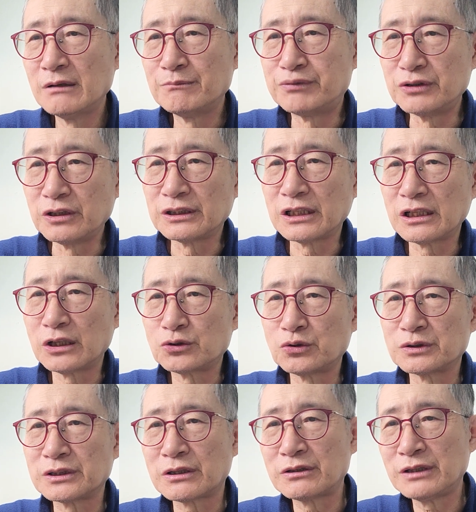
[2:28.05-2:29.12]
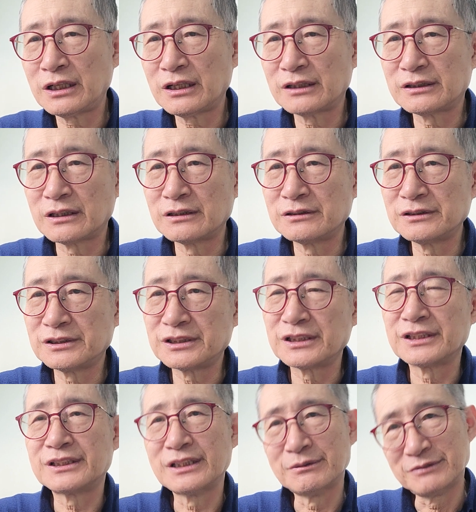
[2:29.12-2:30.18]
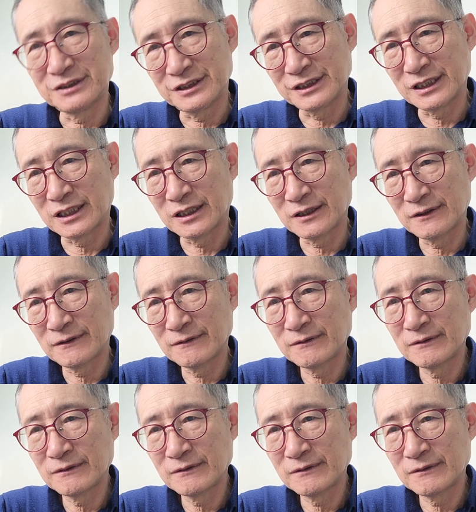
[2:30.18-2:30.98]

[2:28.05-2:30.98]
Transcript: 불러다가 조사를 하겠다는 뜻이기 때문이다.